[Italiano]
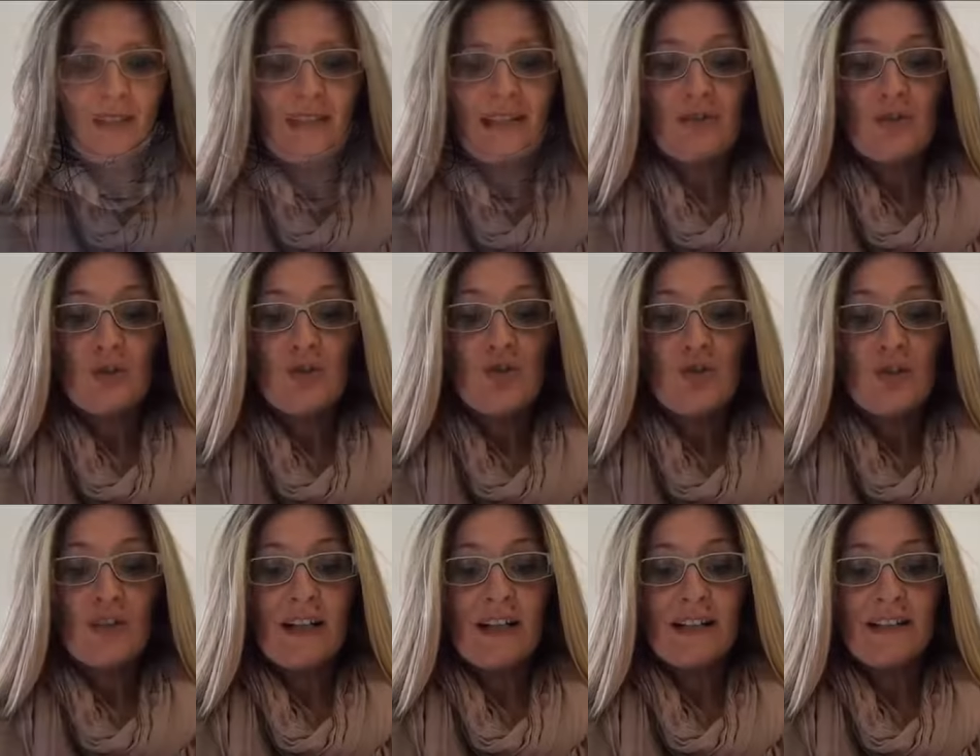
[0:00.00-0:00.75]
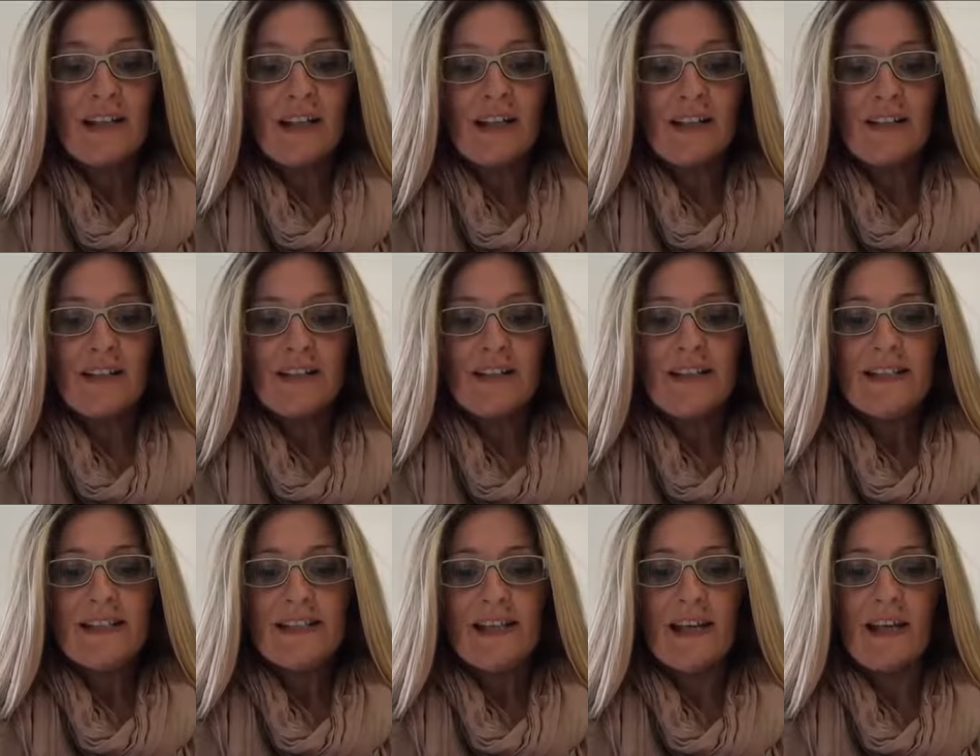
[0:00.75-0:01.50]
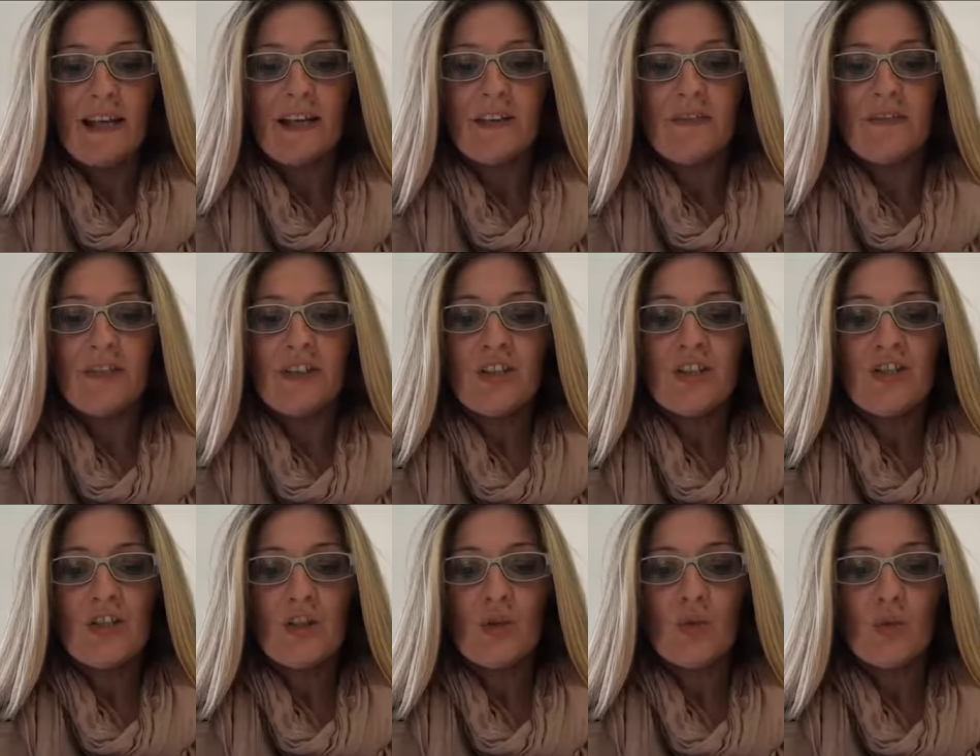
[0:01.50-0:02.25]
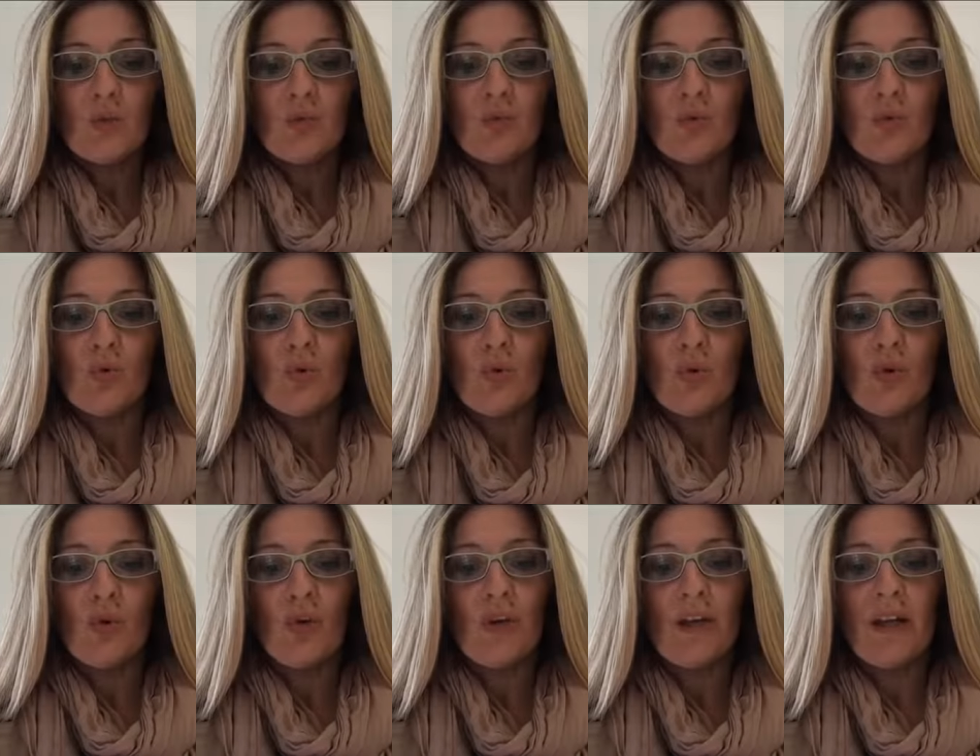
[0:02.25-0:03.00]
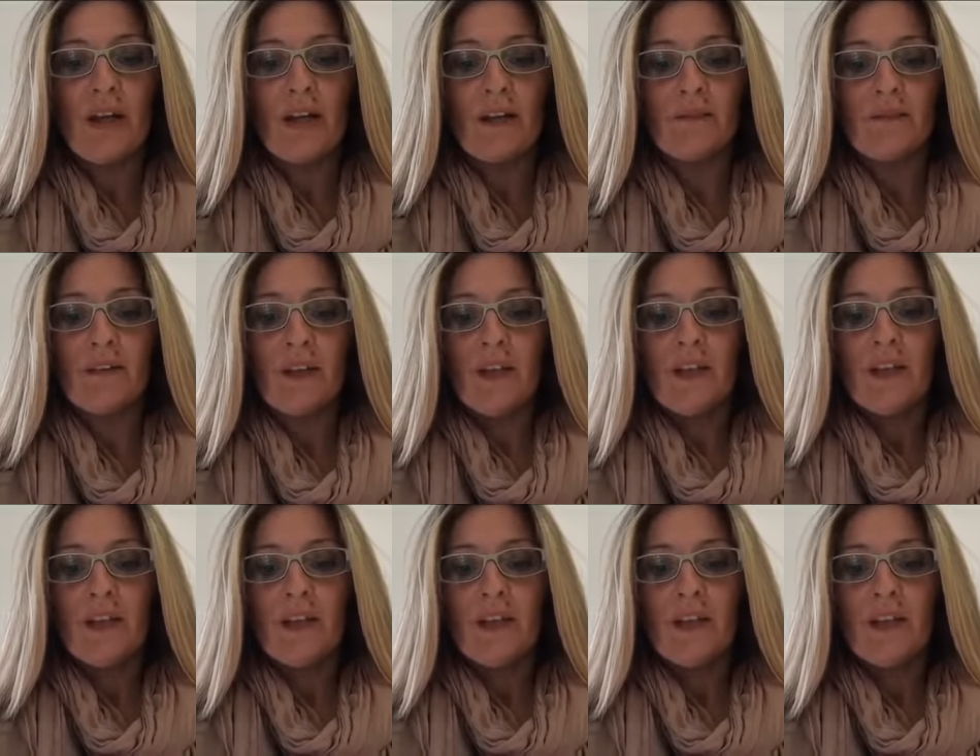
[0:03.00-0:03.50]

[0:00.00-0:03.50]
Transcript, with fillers: La sua giornata inizia e finisce col buio e